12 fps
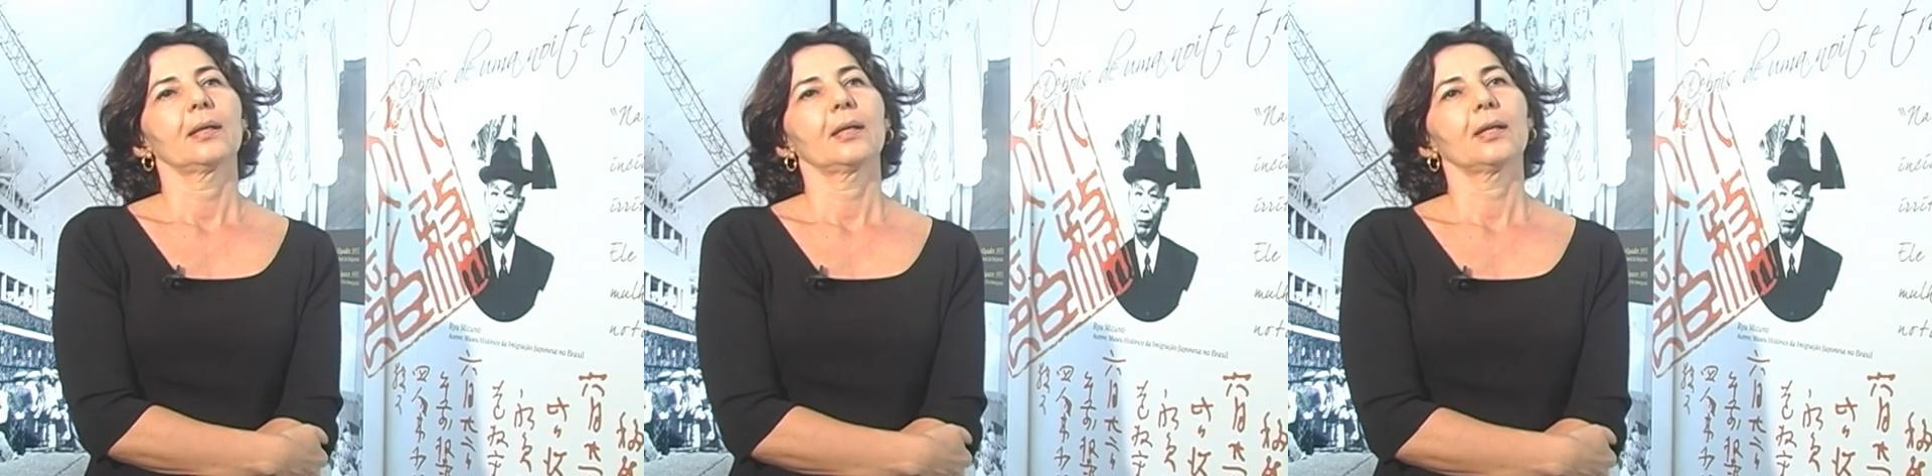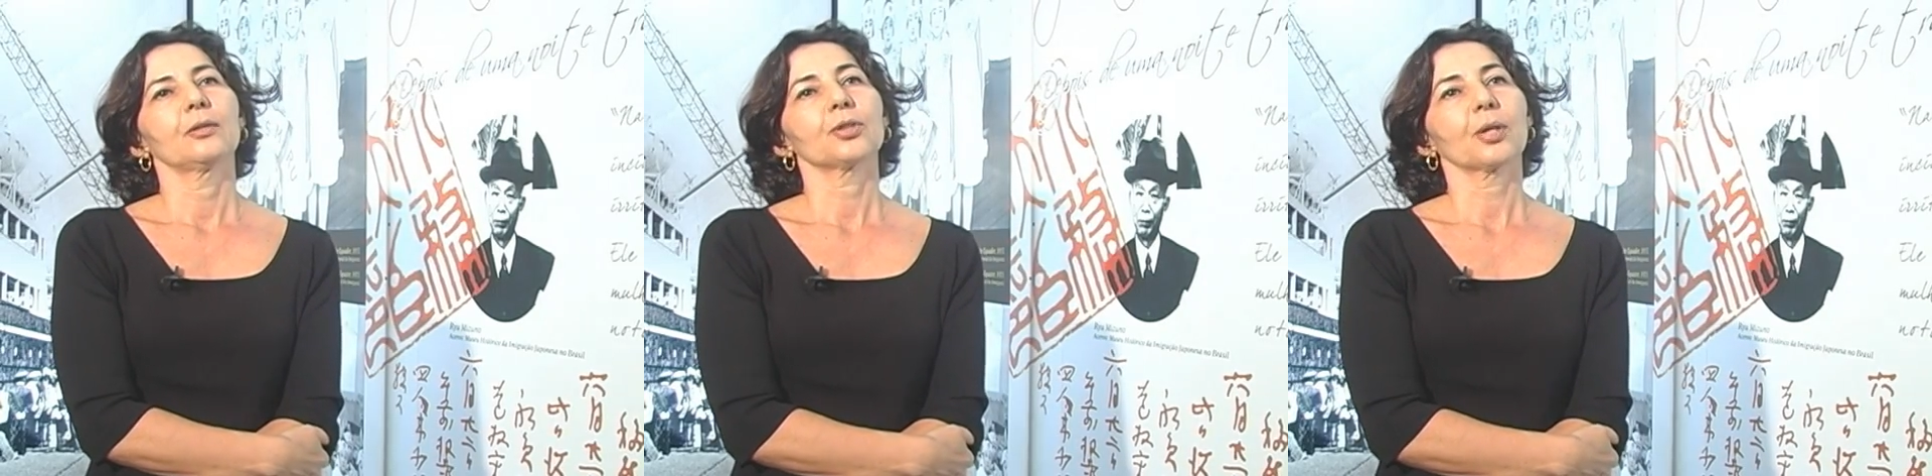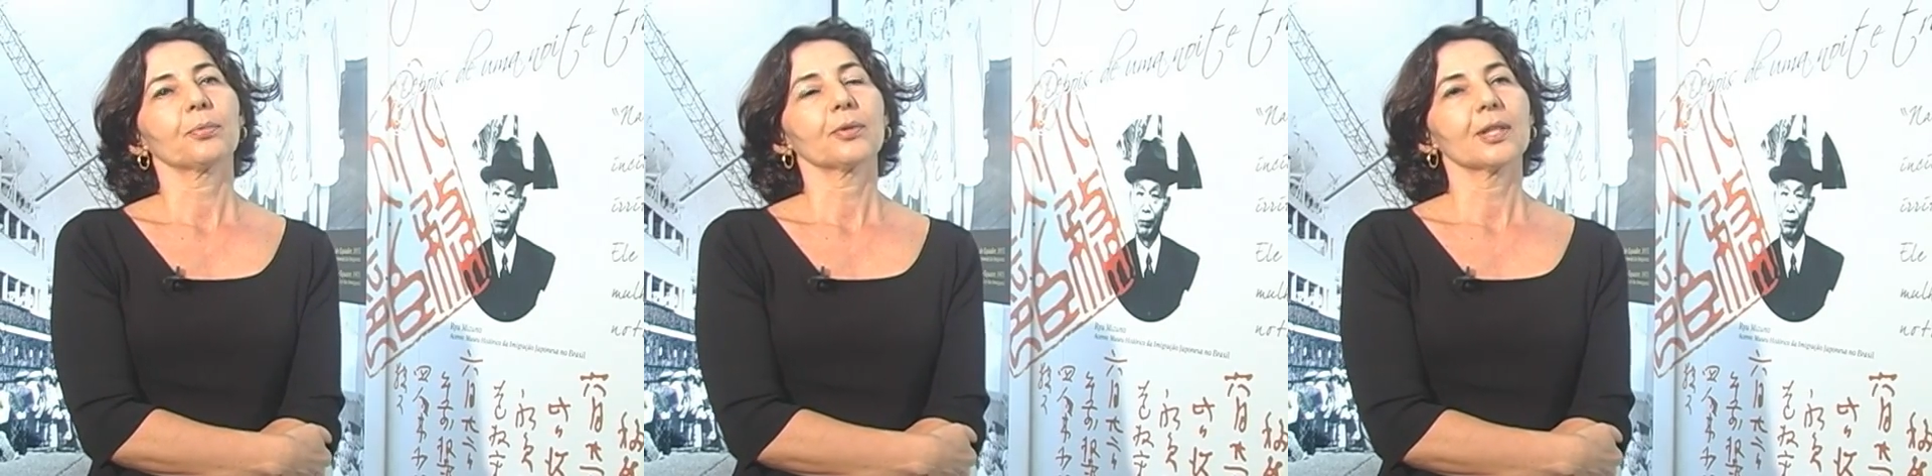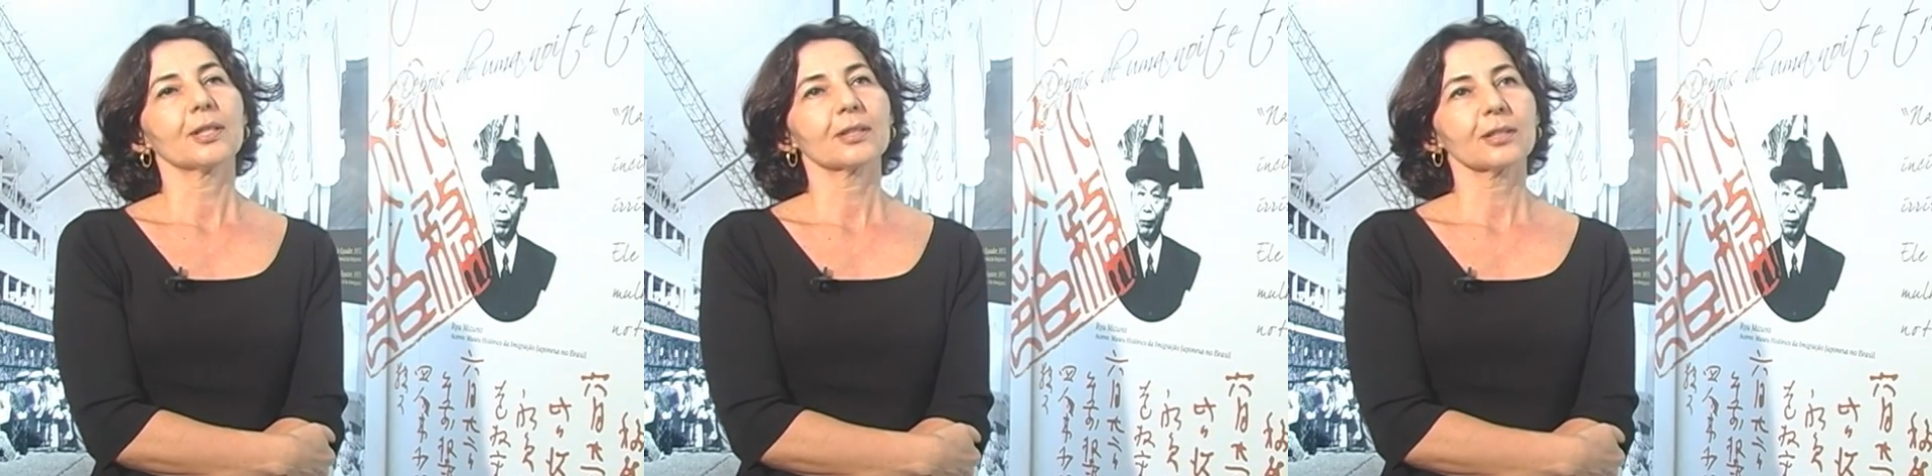É, os
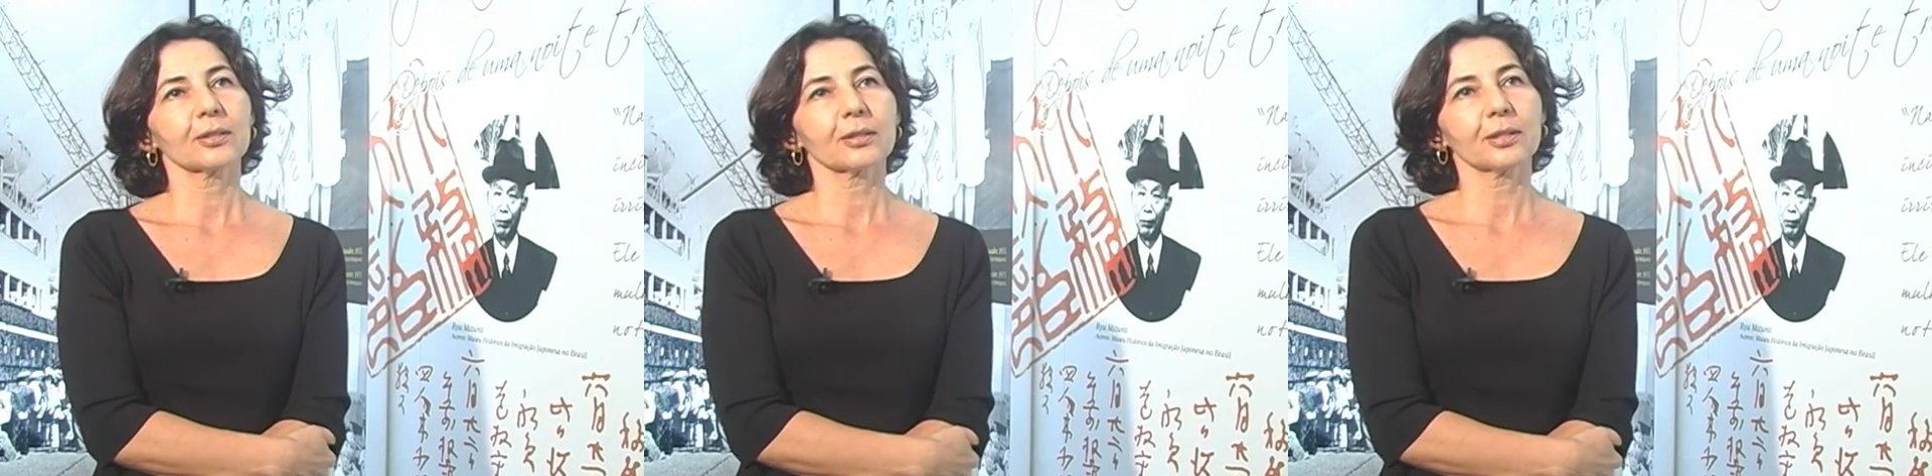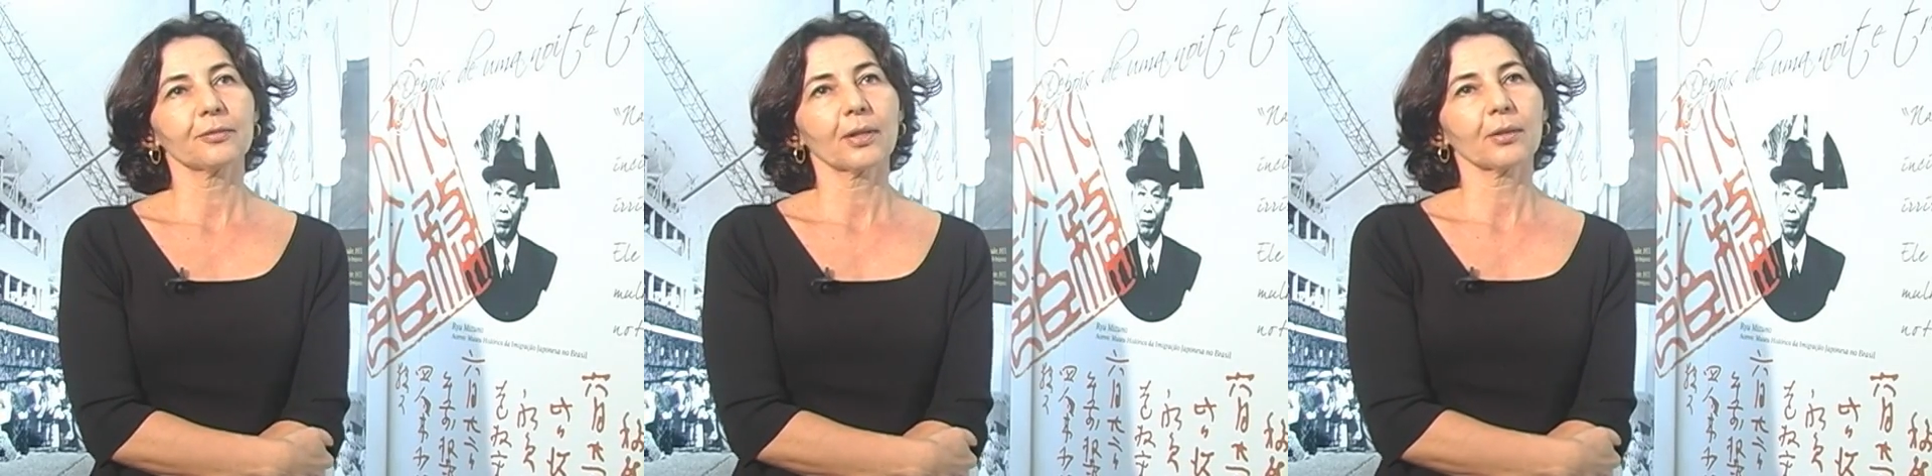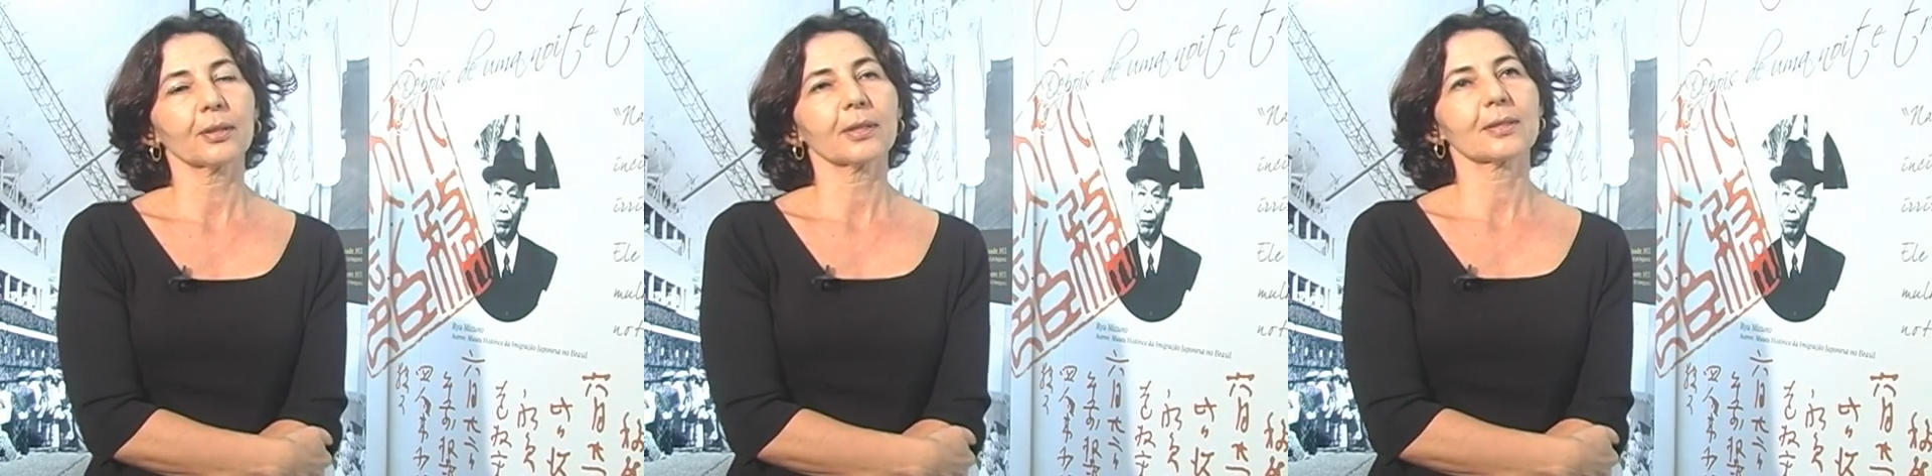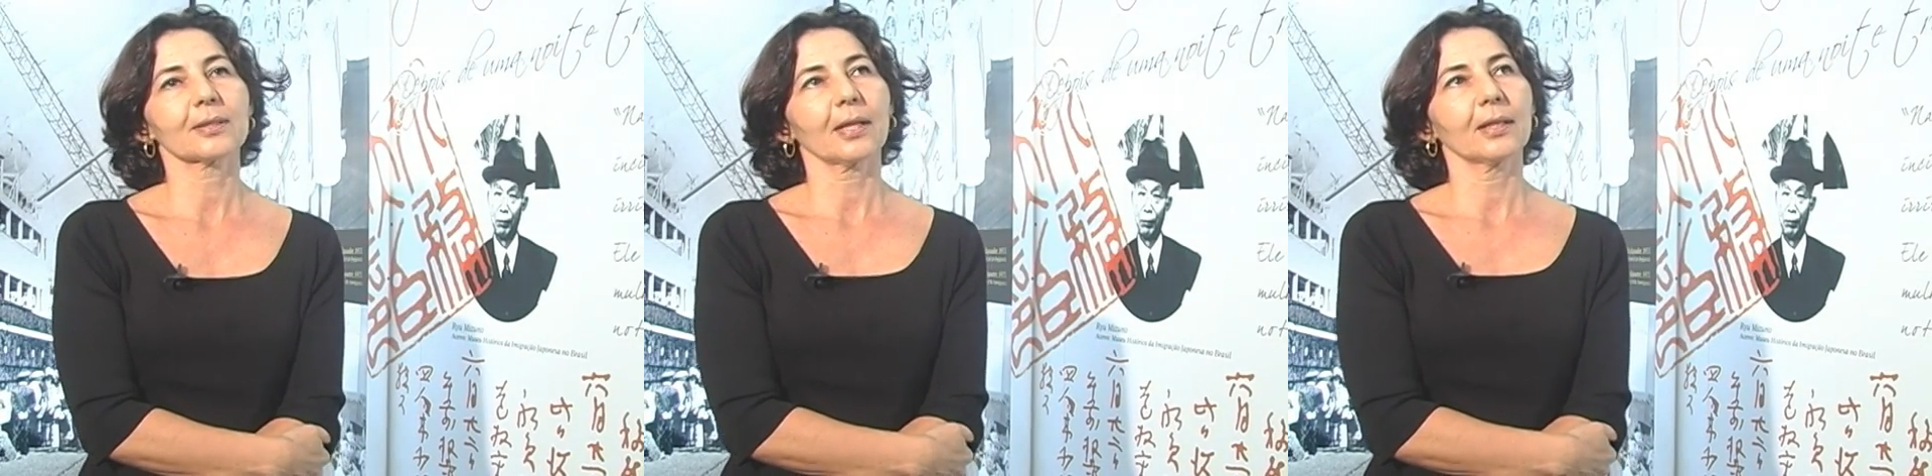japoneses tiveram
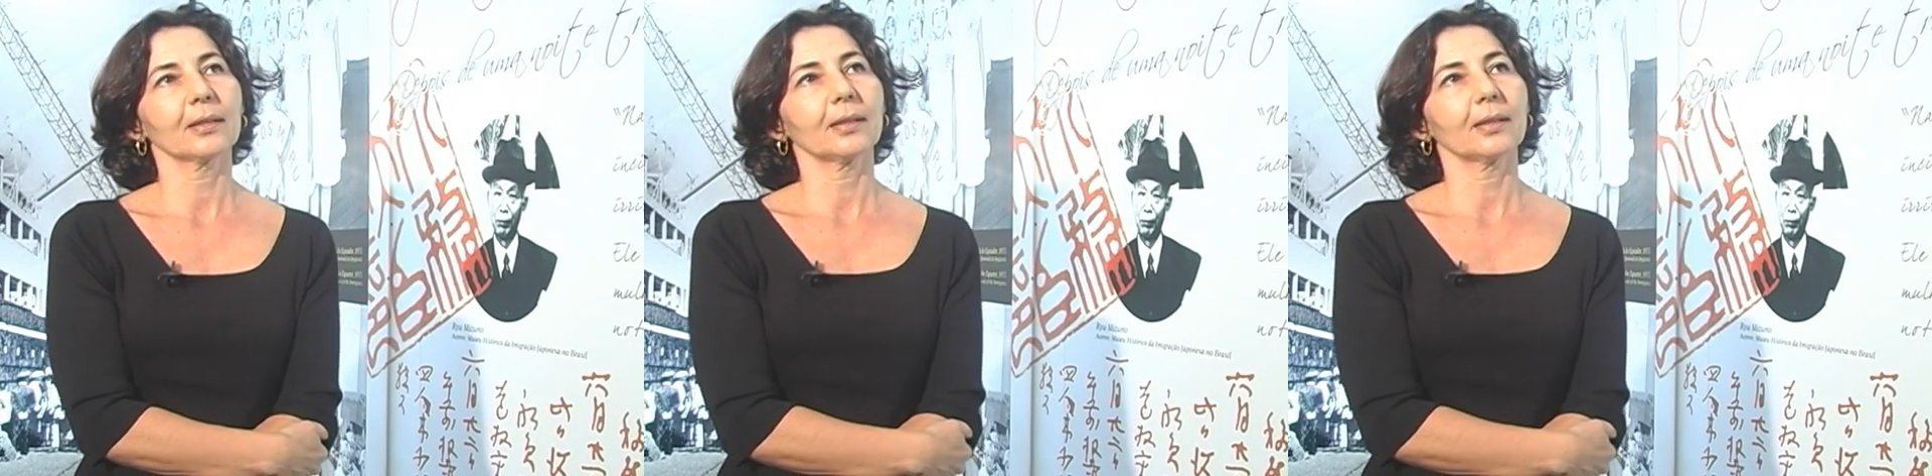que sair